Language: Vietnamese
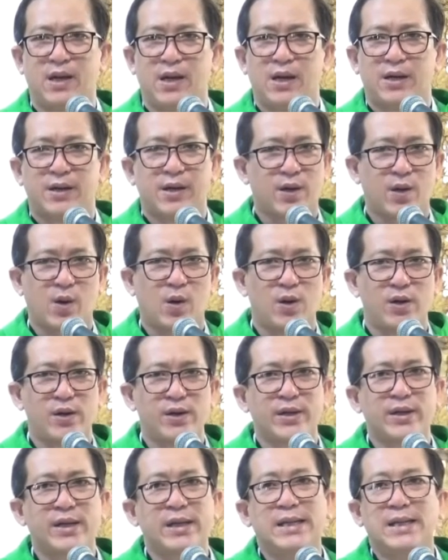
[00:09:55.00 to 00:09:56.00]
để
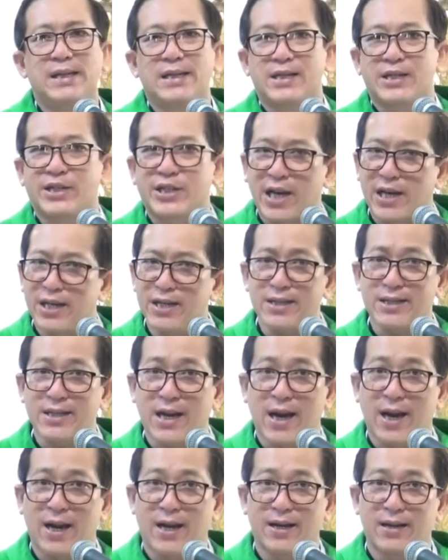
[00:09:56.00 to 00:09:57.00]
rồi sẵn
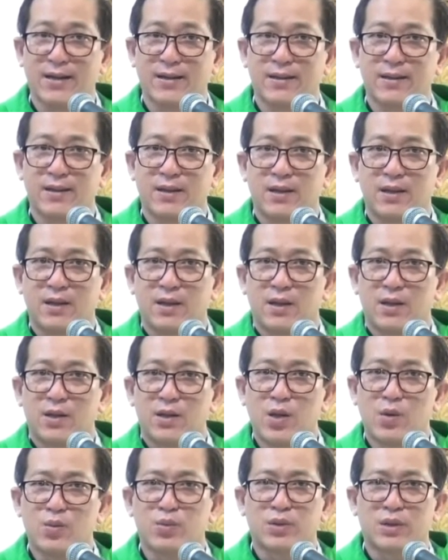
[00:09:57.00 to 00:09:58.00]
sàng
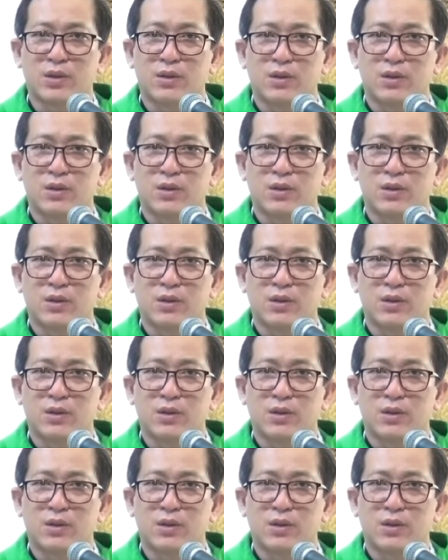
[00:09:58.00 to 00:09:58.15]
dùng